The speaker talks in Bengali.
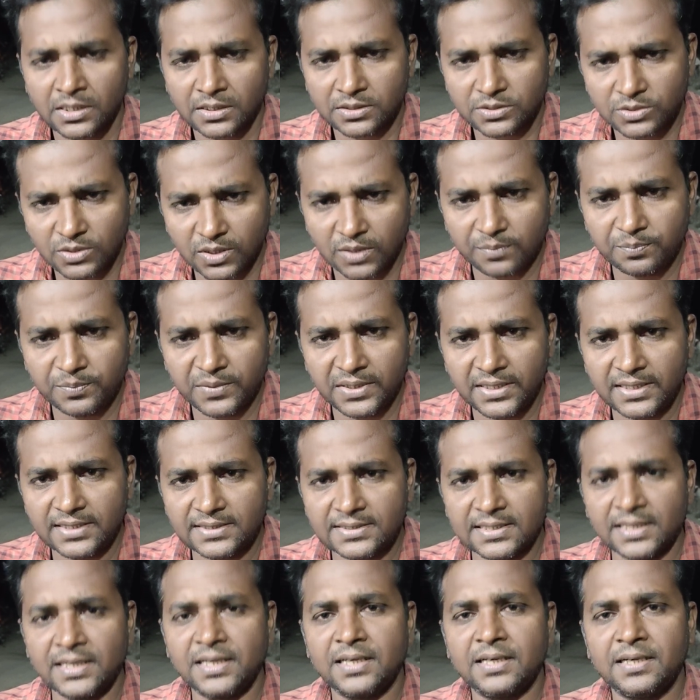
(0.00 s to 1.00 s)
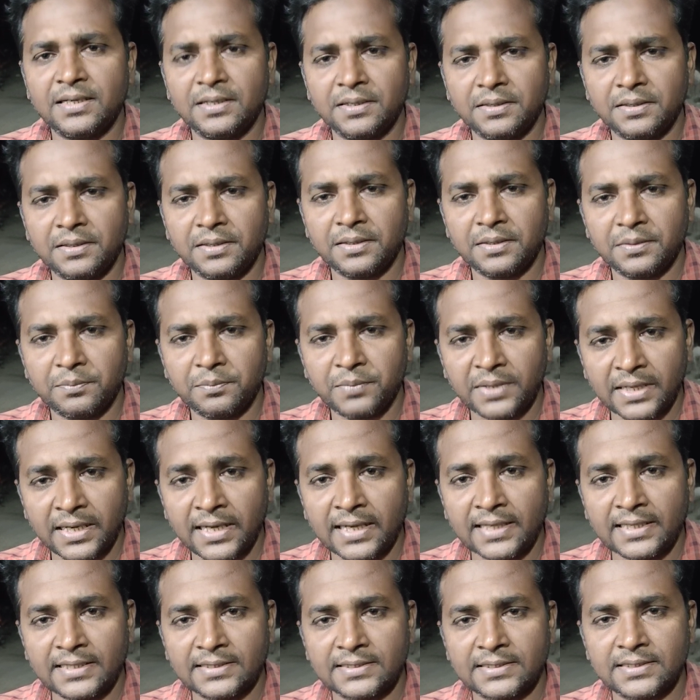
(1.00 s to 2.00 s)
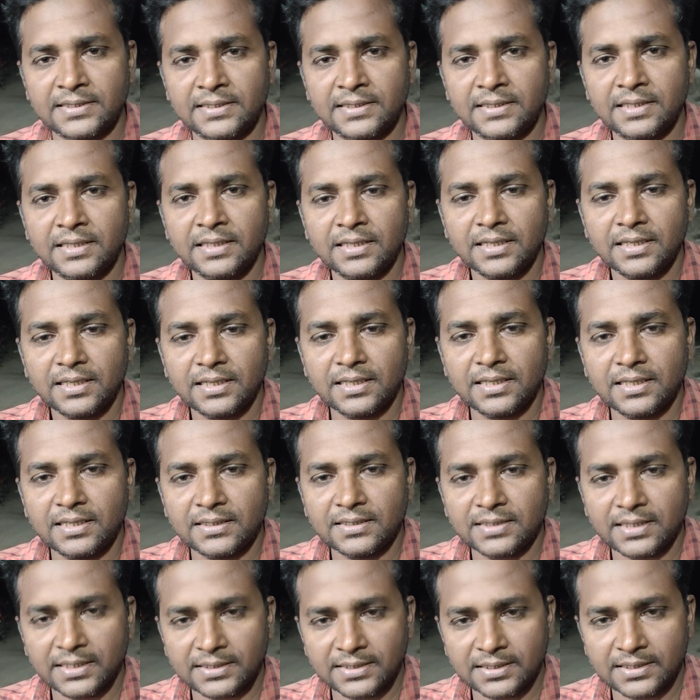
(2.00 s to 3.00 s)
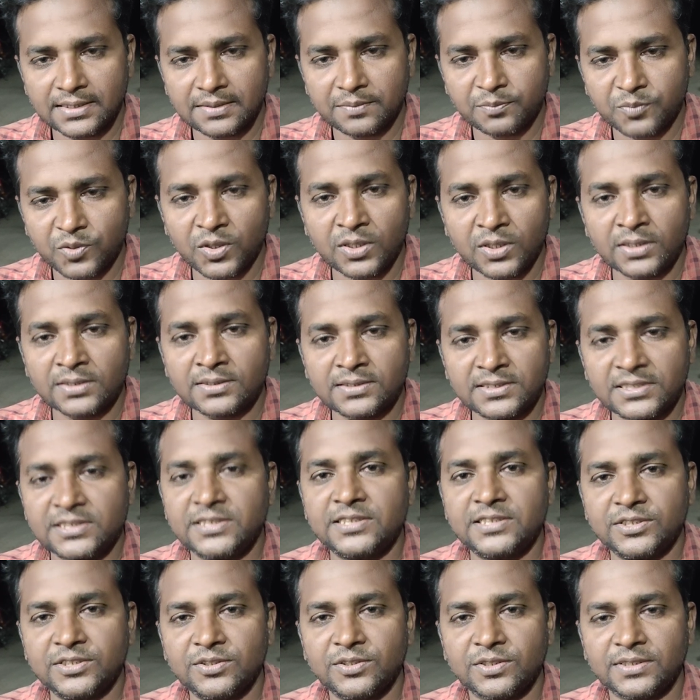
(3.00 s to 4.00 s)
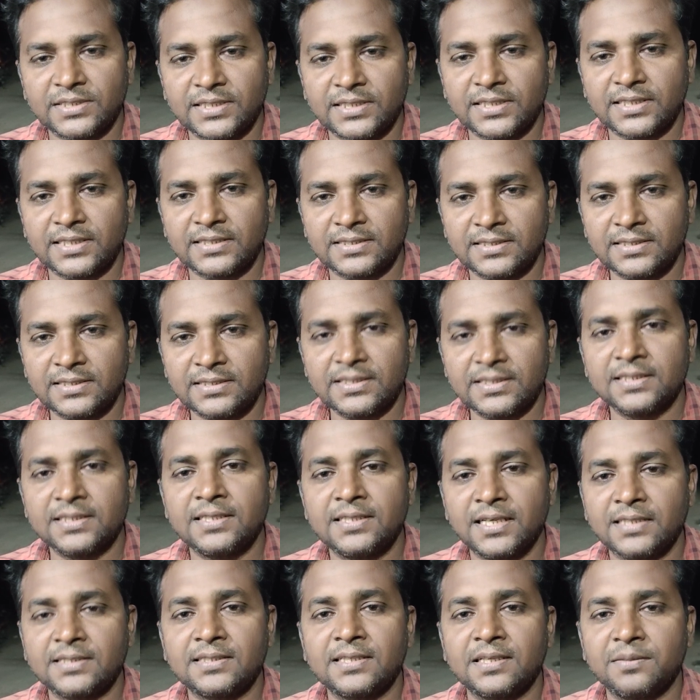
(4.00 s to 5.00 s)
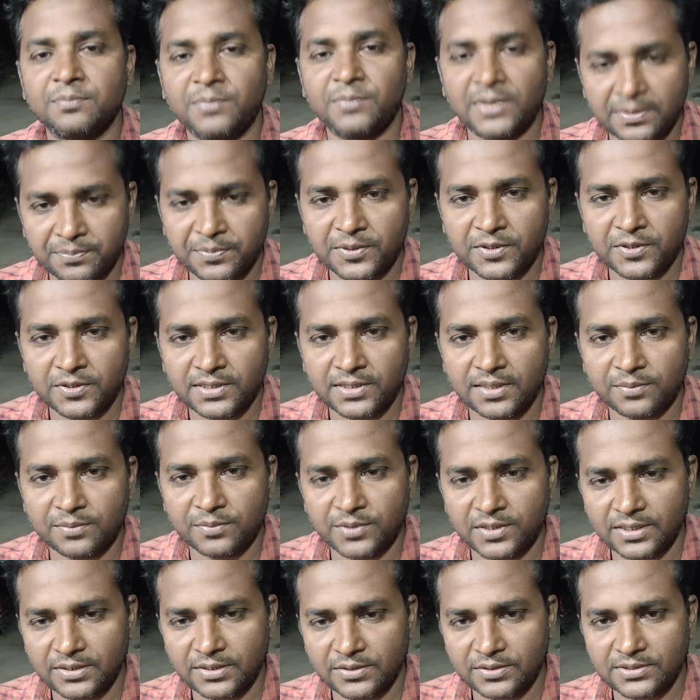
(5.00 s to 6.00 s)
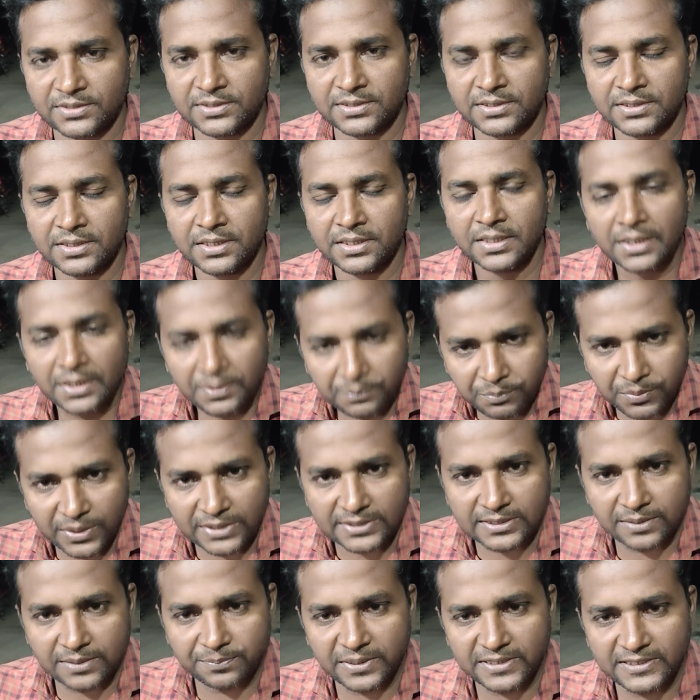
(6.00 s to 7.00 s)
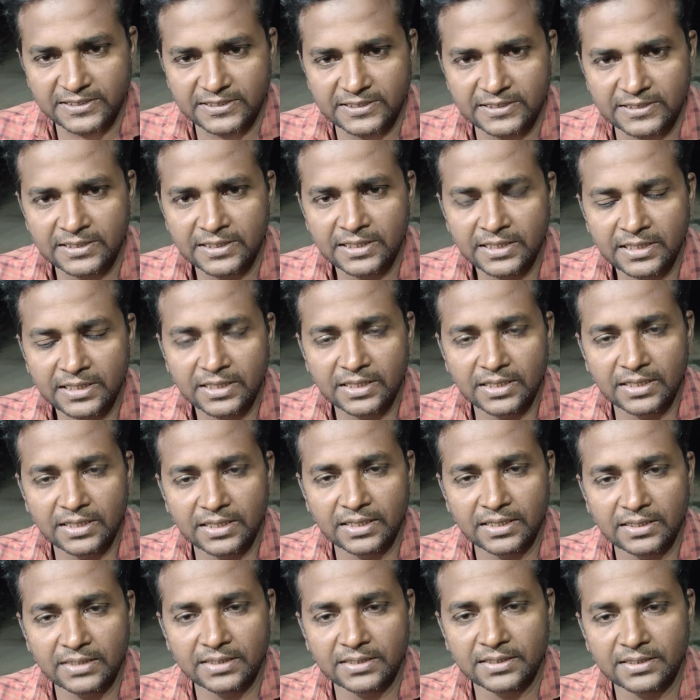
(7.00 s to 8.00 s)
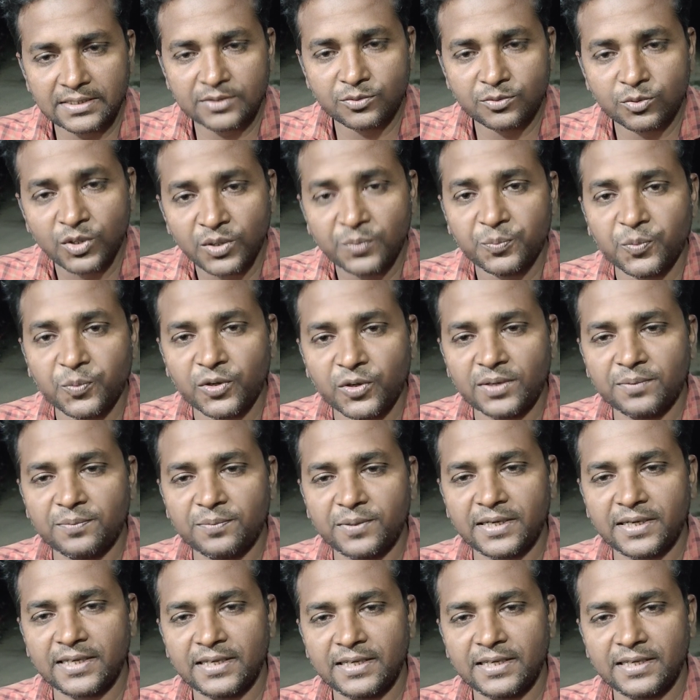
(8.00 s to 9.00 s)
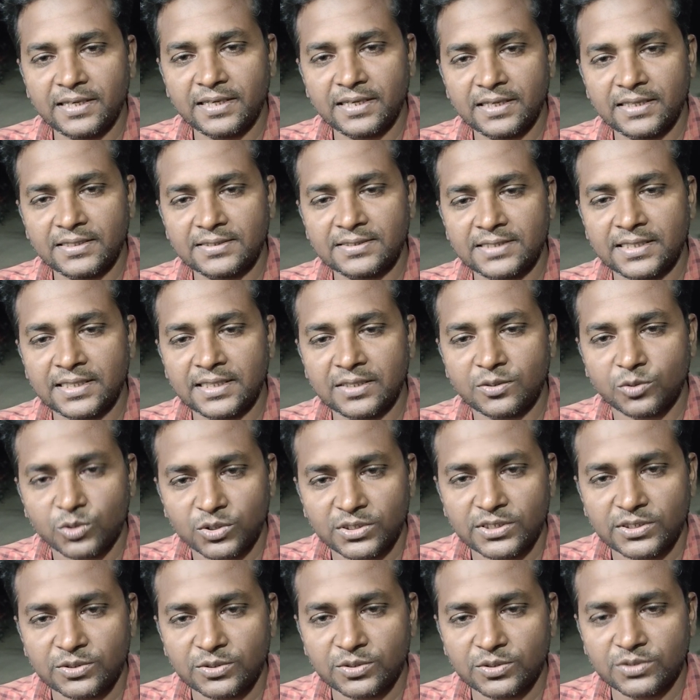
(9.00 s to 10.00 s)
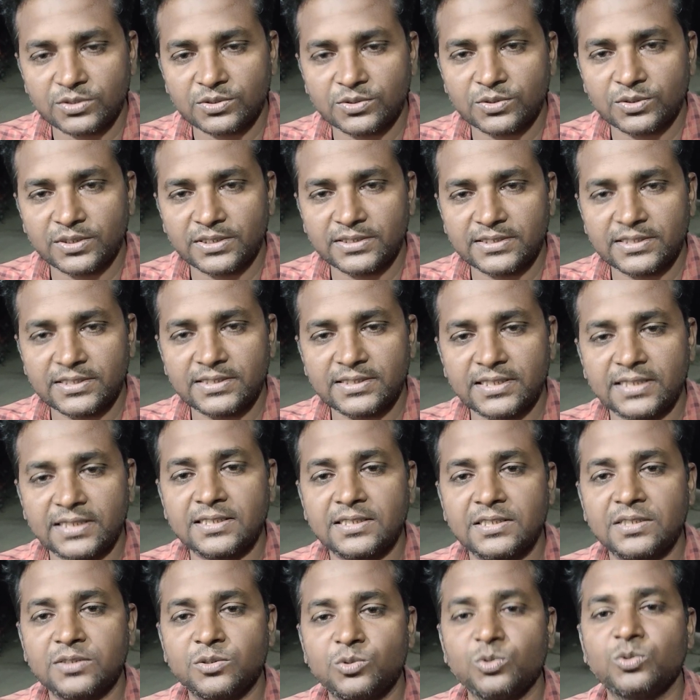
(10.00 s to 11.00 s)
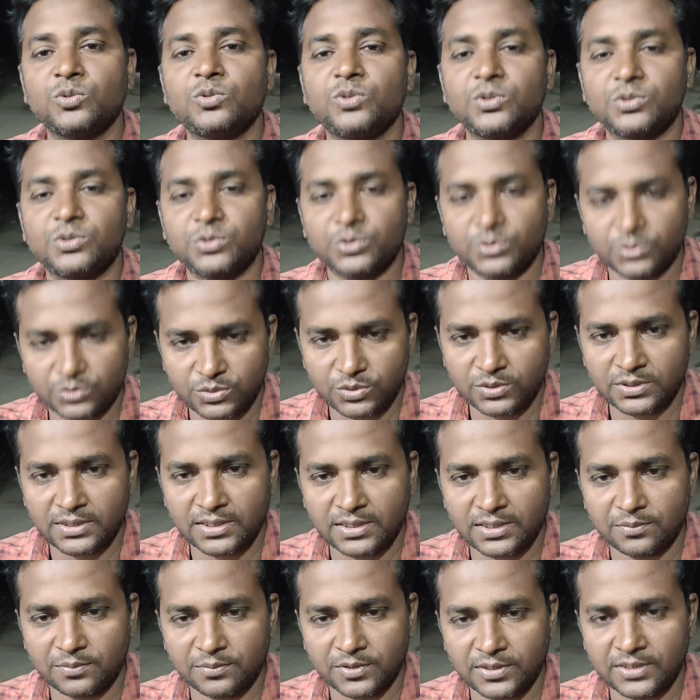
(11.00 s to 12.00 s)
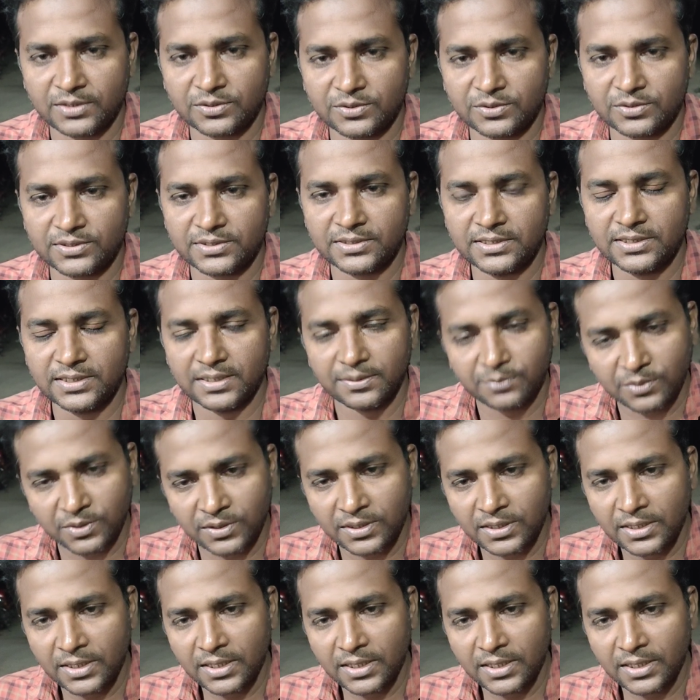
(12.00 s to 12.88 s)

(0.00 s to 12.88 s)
সব মিলে যারা মারা গেছেন তাদের মহান সৃষ্টিকর্তার কাছে তাদের আত্মার মাগফেরত কামনা করছি পাশাপাশি ওই পরিবারের যারা ক্ষতিগ্রস্ত হয়েছে তাদের দ্রুত সুস্থতা কামনা করছি এবং